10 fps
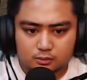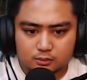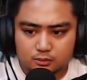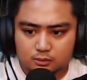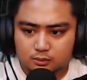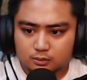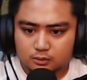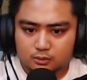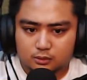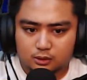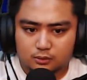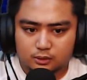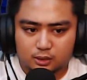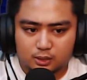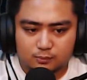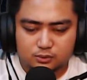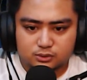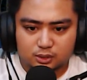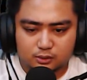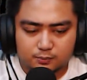Uy, eh. gago na habol
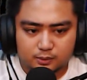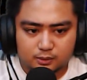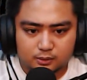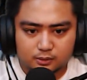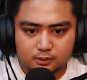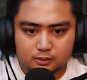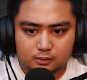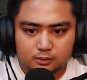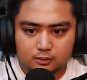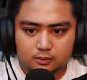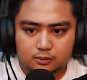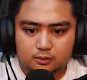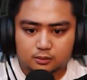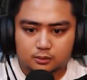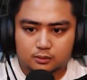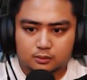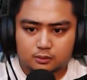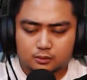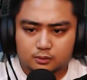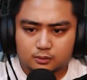si ano, pre. Yan! Dito, dito,
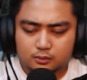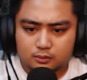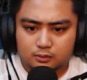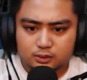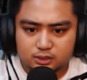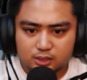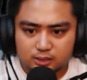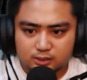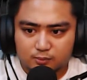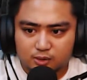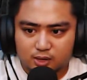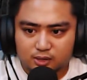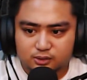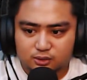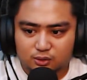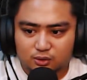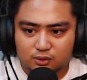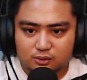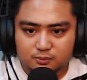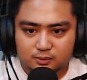dito, dito. Hindi, sige, takbo lang kayo, dito
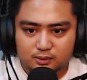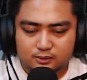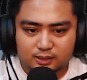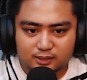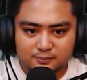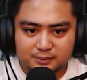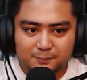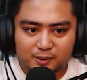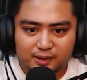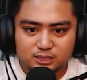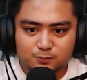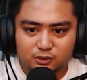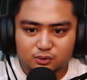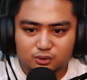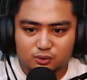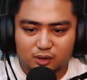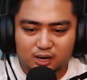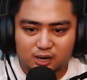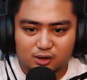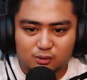ako. Tangin, napaka-expert ko, di ko
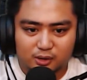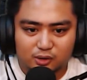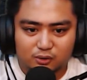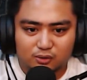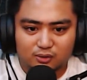kailangan lumayo.